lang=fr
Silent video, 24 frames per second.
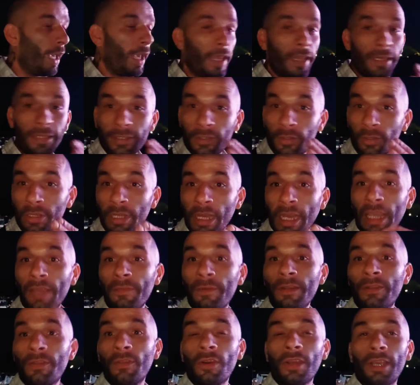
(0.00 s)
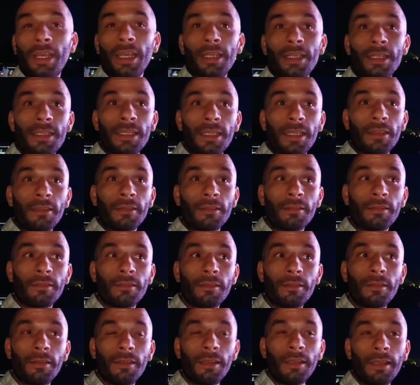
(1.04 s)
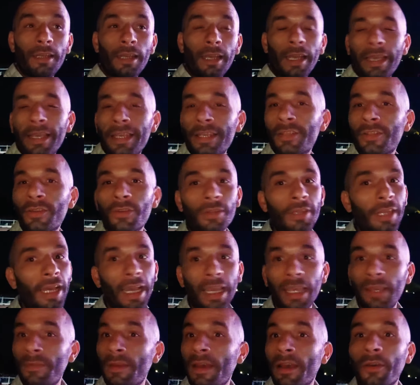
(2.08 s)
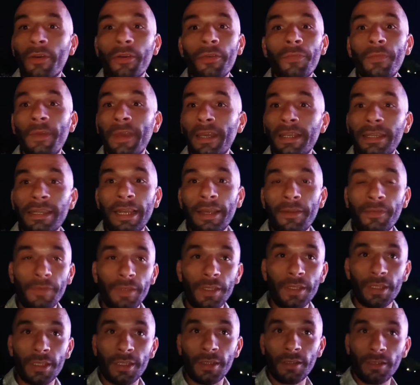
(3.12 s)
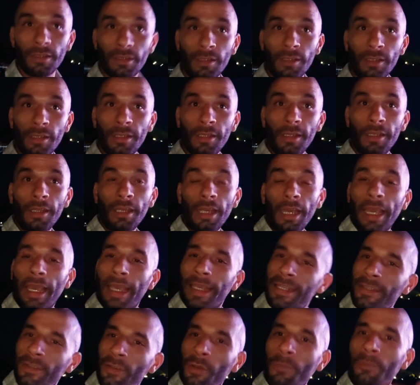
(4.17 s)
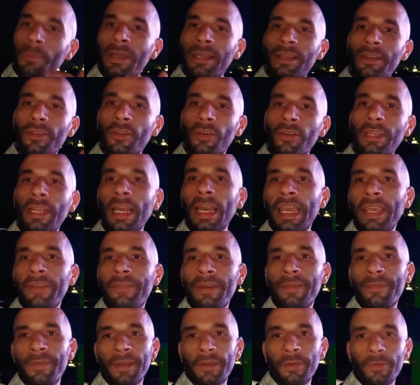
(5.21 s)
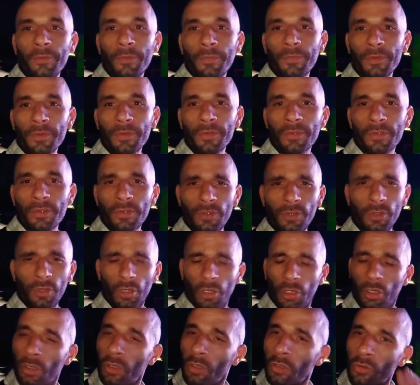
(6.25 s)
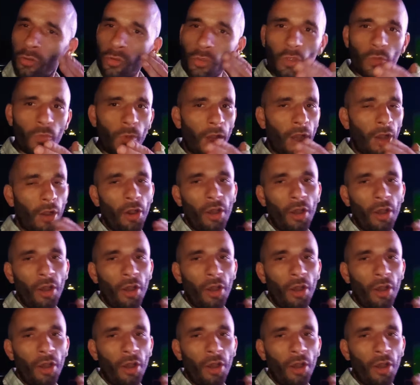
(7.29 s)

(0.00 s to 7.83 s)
Est-ce que tu arrives à t'organiser Est-ce que tu arrives à refaire ta vie Est-ce que maintenant tu arrives à faire confiance Que tu sois